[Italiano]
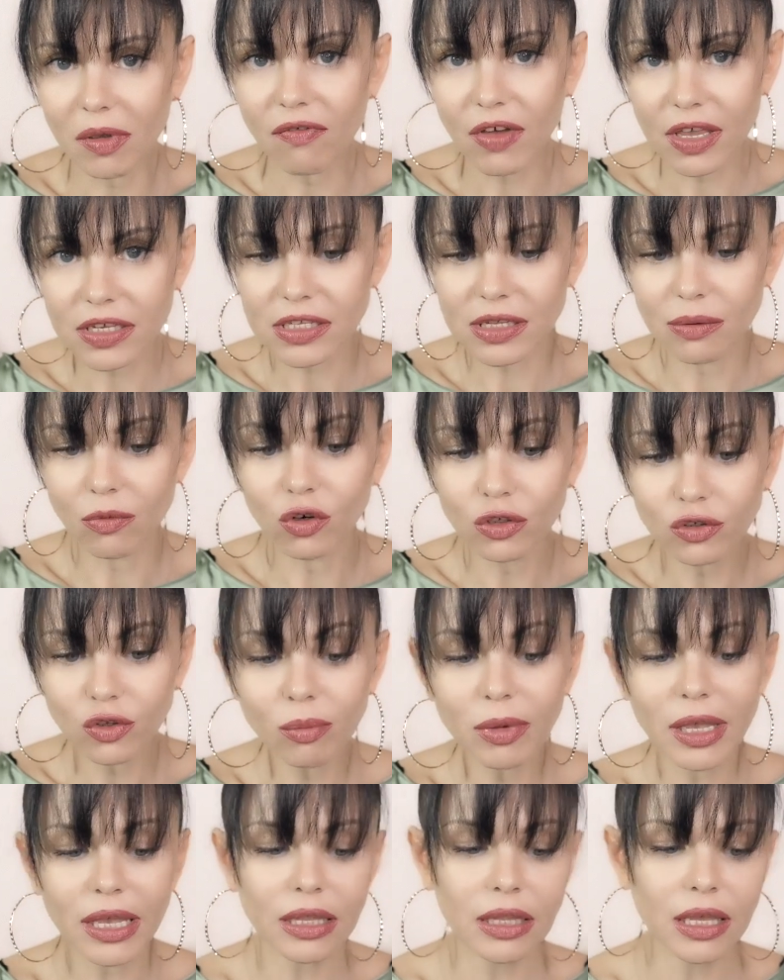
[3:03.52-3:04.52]
mi veste
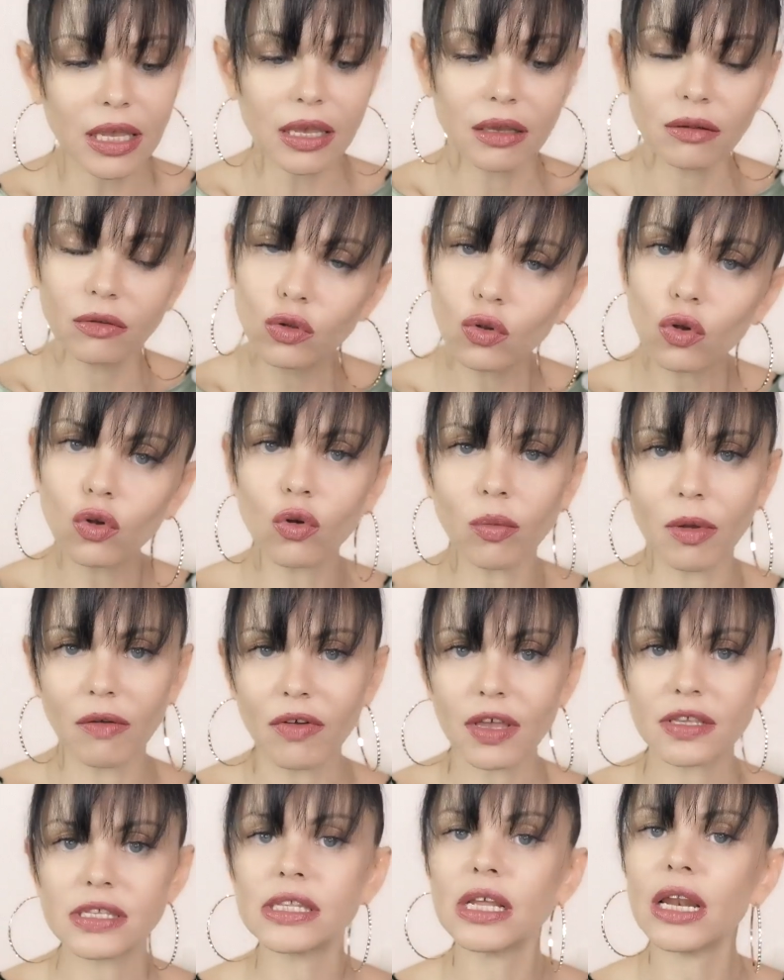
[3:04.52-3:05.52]
molto bene, non come
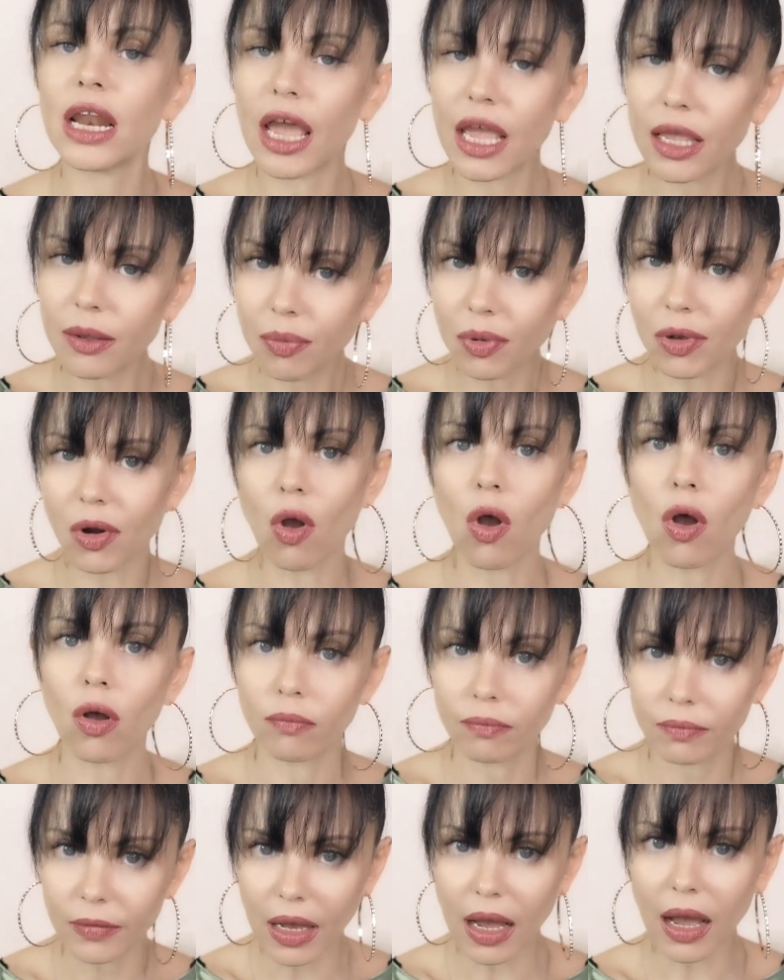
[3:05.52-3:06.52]
veste lei,
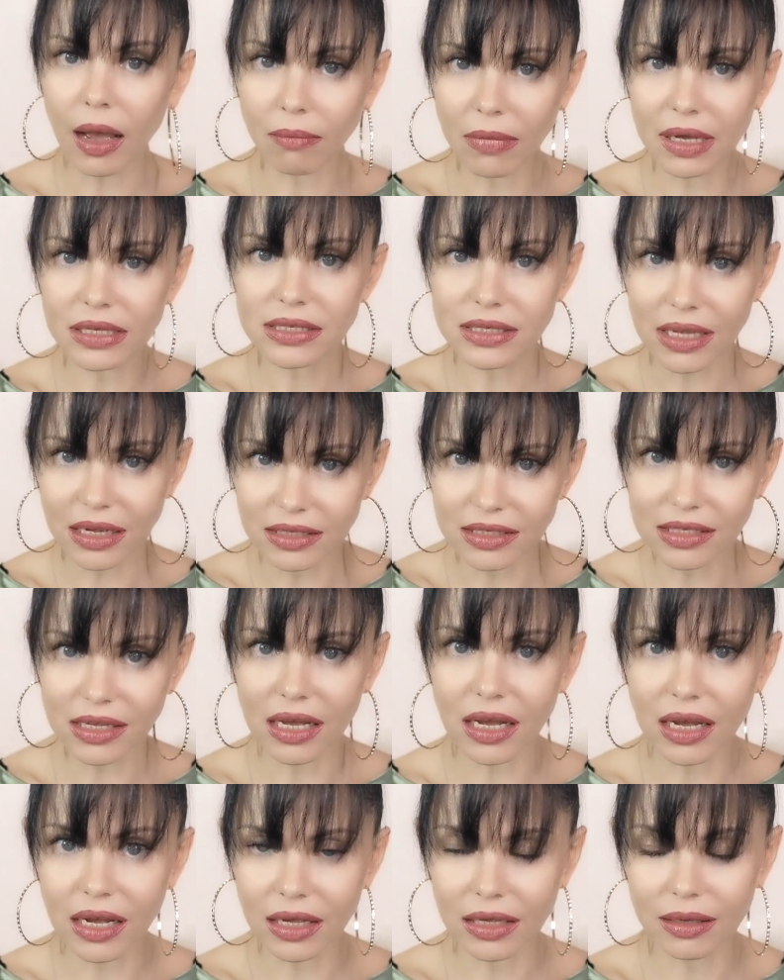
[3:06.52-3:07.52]
però
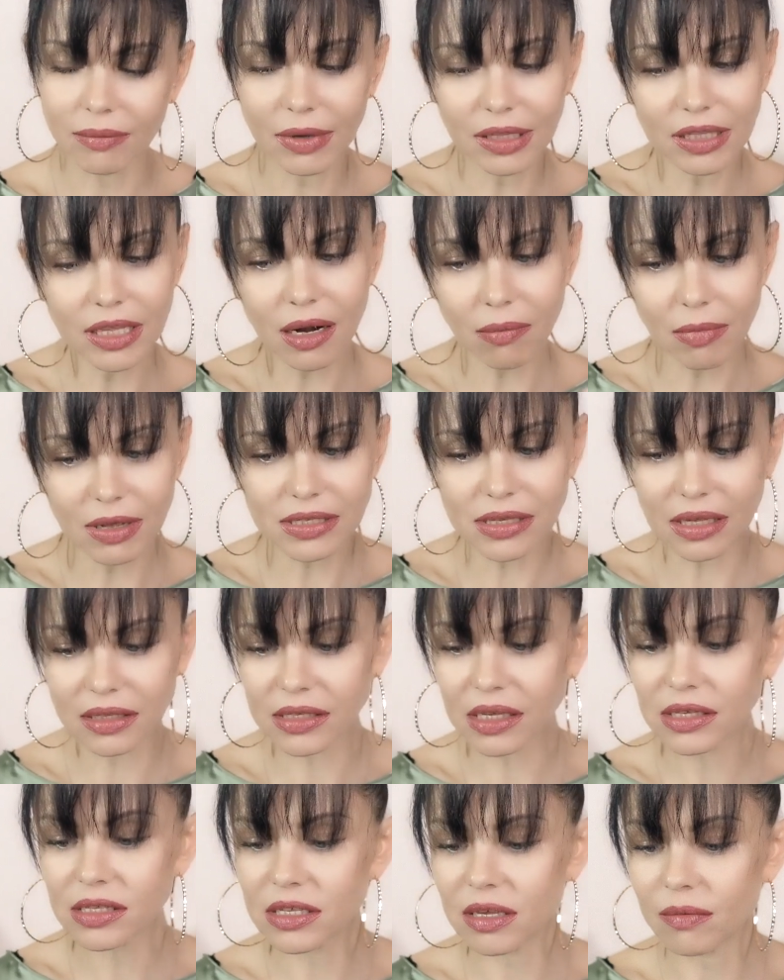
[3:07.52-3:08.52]
abbastanza, in maniera
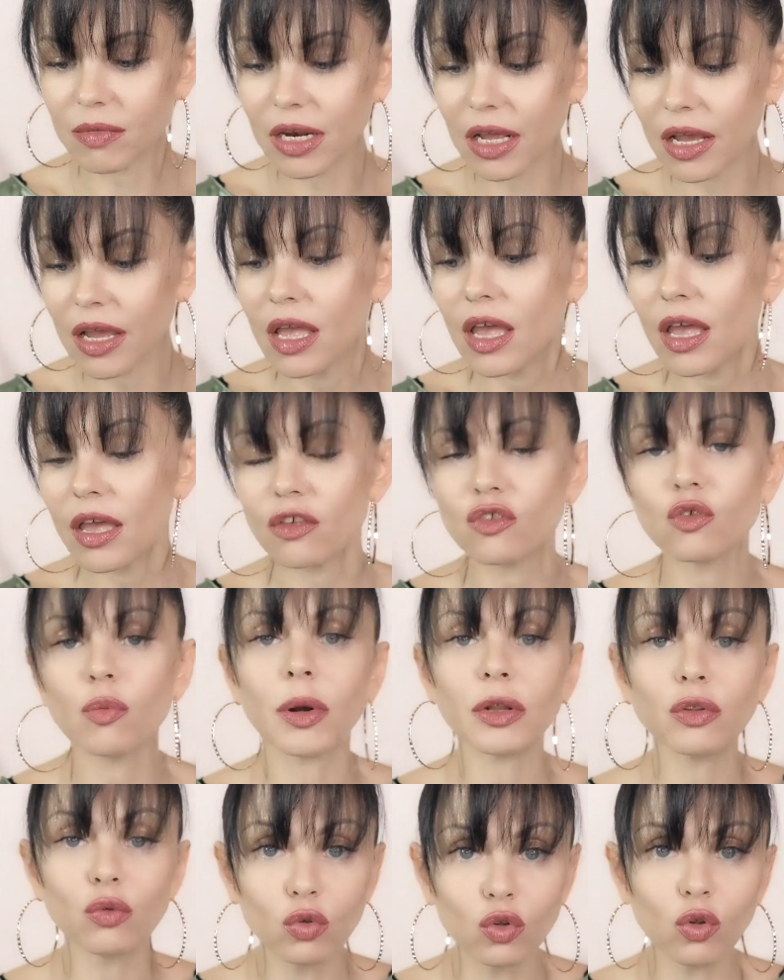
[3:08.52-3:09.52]
abbastanza simile e
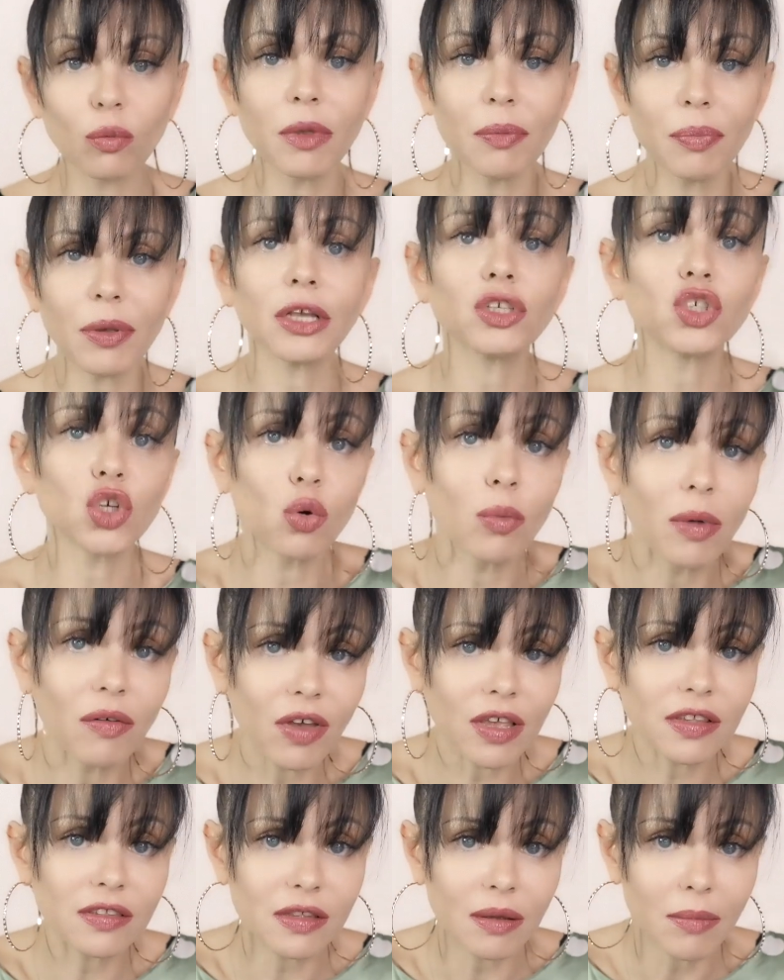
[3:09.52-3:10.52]
soprattutto mi piace come
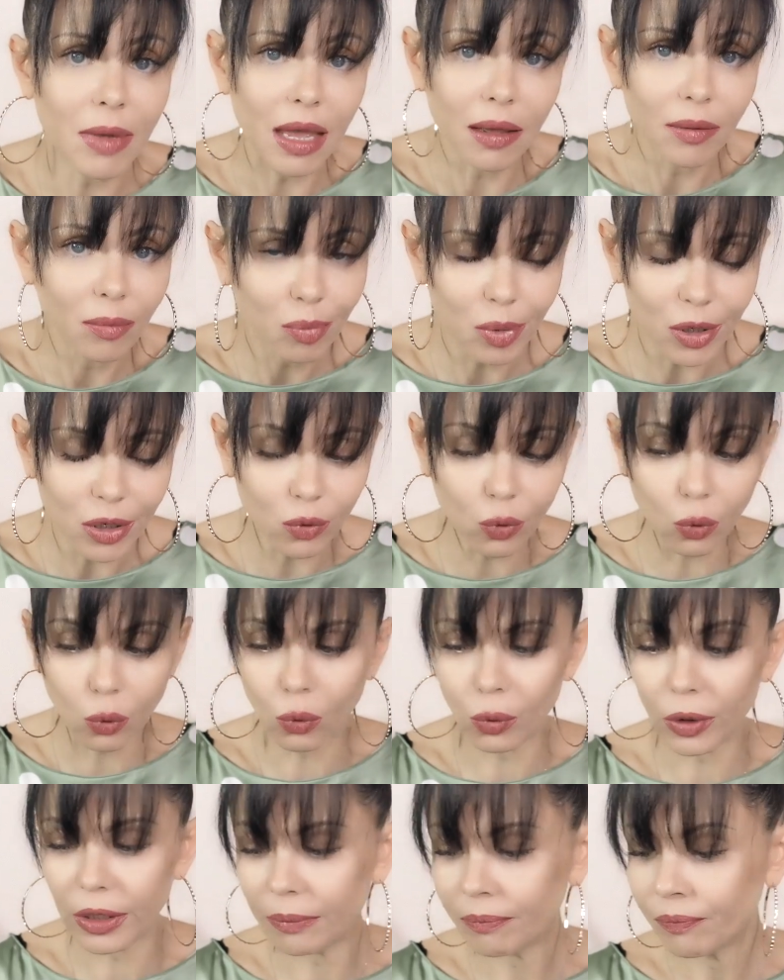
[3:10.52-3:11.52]
veste me, per
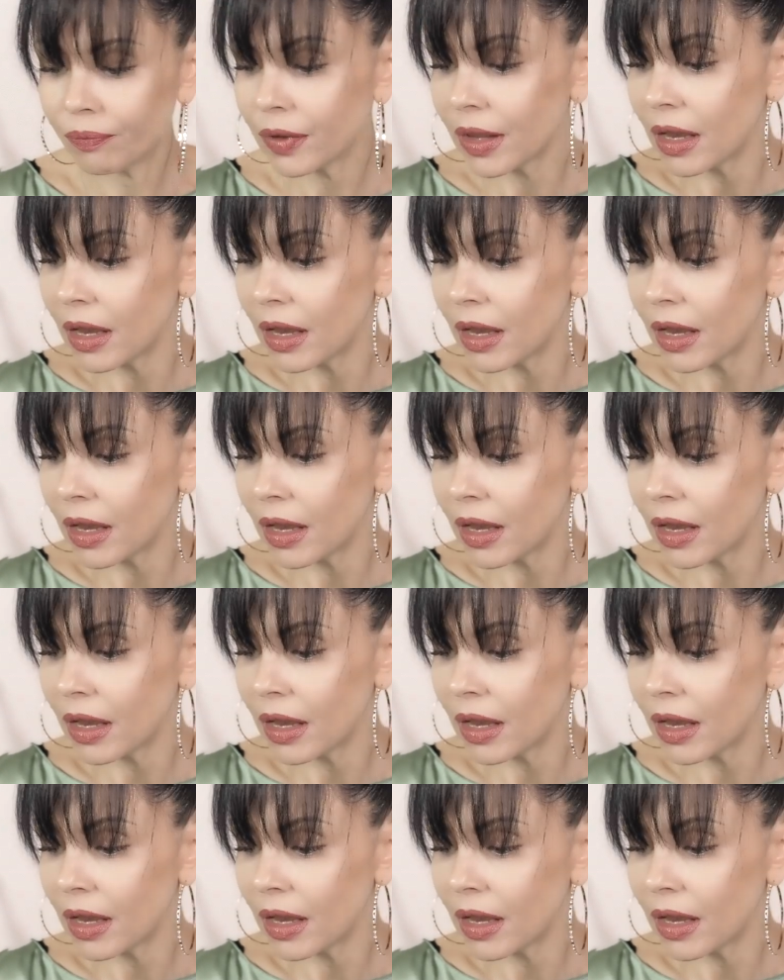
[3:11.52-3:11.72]
cui...